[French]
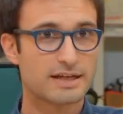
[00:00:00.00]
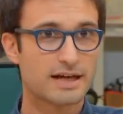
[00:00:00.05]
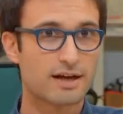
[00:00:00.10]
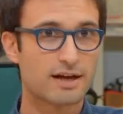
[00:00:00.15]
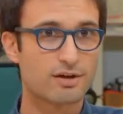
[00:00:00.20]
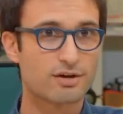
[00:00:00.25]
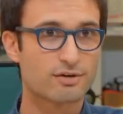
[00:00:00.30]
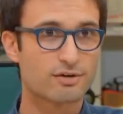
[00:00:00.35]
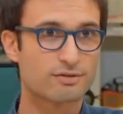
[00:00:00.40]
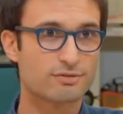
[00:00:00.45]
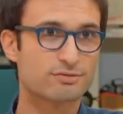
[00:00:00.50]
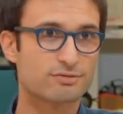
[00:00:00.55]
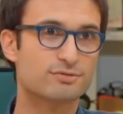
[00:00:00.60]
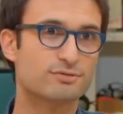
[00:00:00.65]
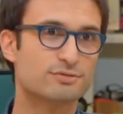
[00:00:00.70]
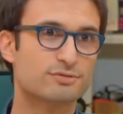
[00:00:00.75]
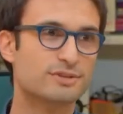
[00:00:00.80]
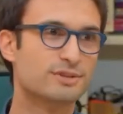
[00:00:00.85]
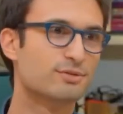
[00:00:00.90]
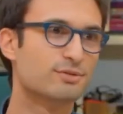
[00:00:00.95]
Alors,
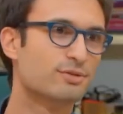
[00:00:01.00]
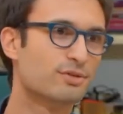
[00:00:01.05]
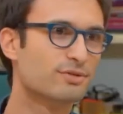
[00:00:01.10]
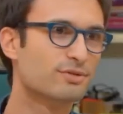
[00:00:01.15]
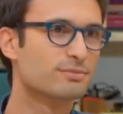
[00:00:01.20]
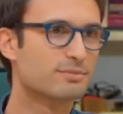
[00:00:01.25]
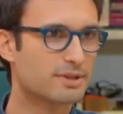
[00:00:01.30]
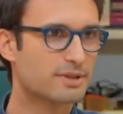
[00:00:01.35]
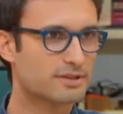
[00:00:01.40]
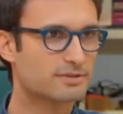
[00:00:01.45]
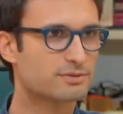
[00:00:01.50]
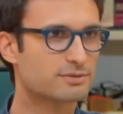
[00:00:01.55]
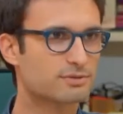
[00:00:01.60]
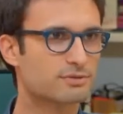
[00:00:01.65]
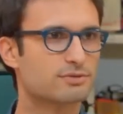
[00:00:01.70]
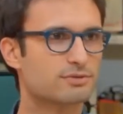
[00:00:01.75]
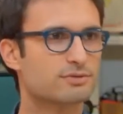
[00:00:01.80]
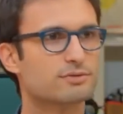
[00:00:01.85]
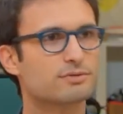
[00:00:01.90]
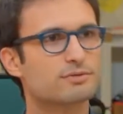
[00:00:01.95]
on est au lendemain
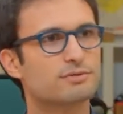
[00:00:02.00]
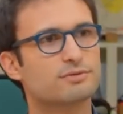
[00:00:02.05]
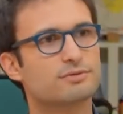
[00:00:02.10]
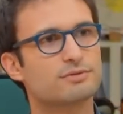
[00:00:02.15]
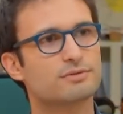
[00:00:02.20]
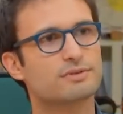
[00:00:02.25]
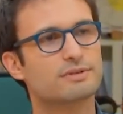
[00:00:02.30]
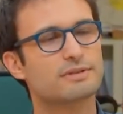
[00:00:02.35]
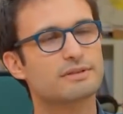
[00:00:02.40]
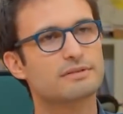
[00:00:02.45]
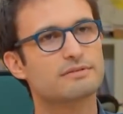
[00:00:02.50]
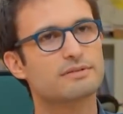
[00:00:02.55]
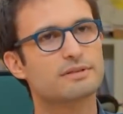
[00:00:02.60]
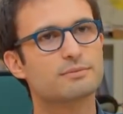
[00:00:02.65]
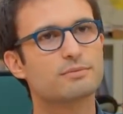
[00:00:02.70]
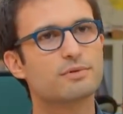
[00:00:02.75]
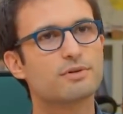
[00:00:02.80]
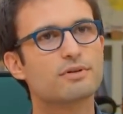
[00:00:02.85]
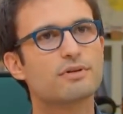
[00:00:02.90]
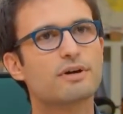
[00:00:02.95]
de, cet
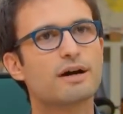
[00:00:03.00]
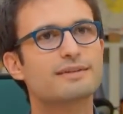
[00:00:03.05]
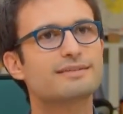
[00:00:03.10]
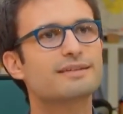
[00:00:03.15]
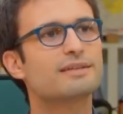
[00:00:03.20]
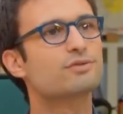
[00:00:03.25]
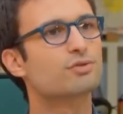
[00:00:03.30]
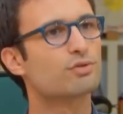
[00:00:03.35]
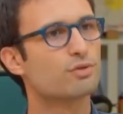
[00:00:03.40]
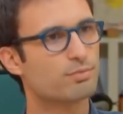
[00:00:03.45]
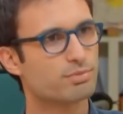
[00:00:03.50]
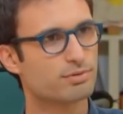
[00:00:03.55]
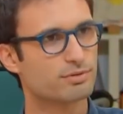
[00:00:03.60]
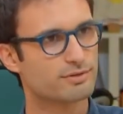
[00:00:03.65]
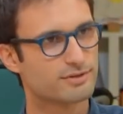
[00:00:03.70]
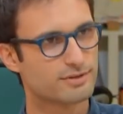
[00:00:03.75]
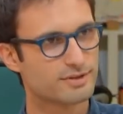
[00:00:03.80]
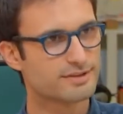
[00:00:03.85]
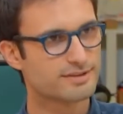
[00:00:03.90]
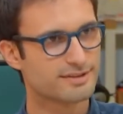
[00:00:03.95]
événement. À tête
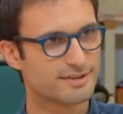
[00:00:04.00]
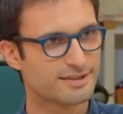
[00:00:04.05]
reposée,